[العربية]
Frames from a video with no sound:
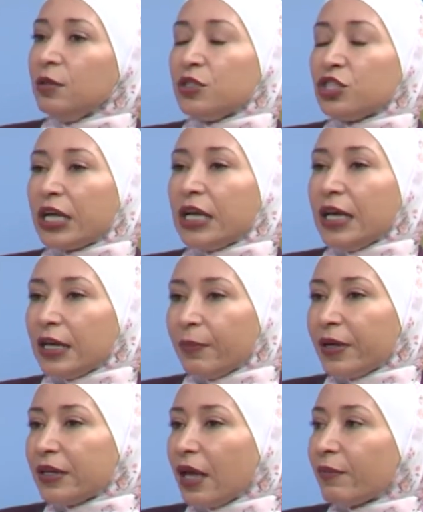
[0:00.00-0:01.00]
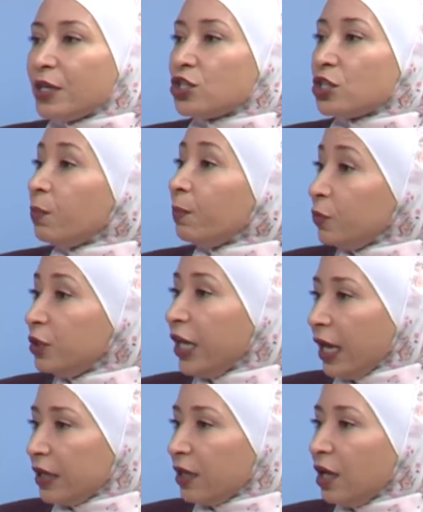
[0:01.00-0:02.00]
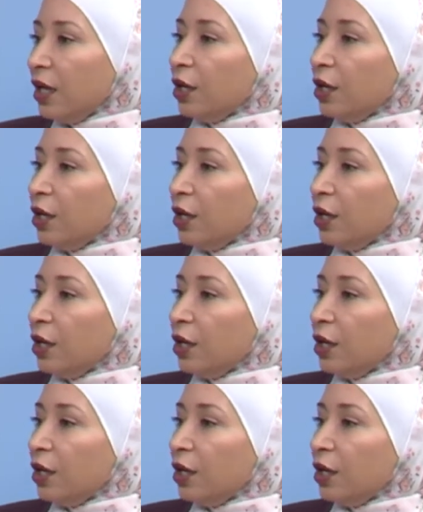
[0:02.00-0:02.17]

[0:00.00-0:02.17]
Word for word: نشتغل على برنامج بنيان